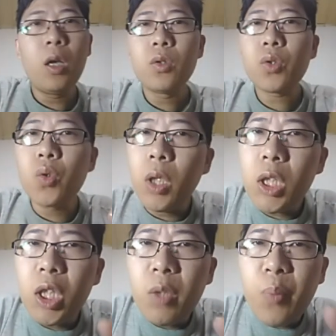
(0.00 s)
所
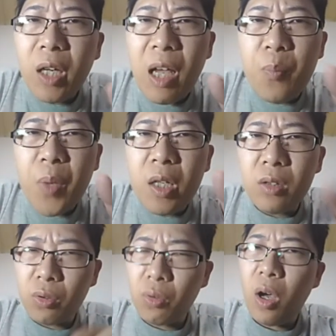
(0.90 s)
以你不要看别
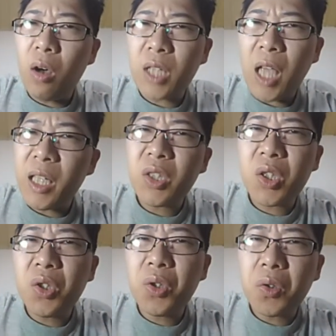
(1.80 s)
人说哦，他一
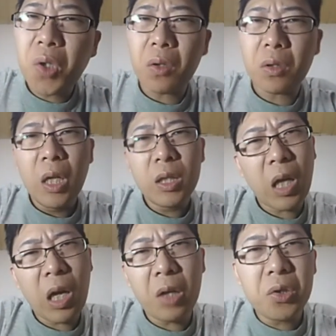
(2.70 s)
次就中，
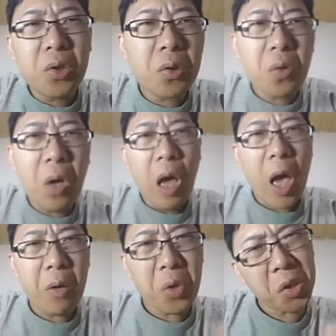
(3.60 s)
然后你就说，
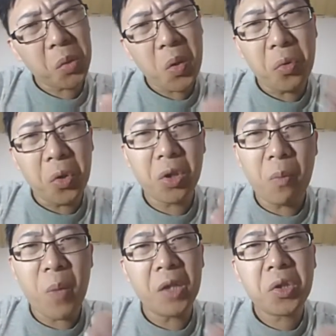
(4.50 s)
哎，为什么我都
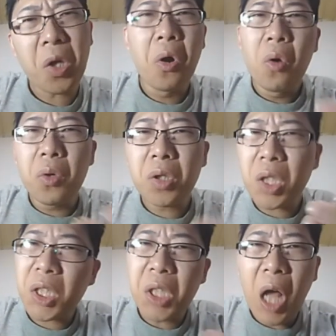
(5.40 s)
没中？我
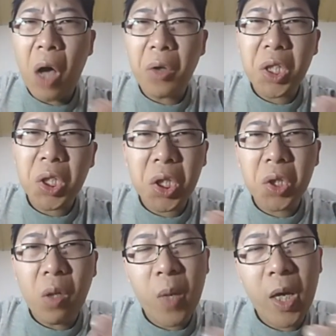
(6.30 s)
试了好几
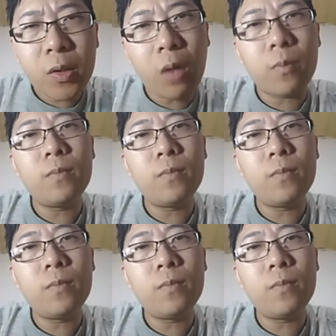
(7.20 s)
次都没中。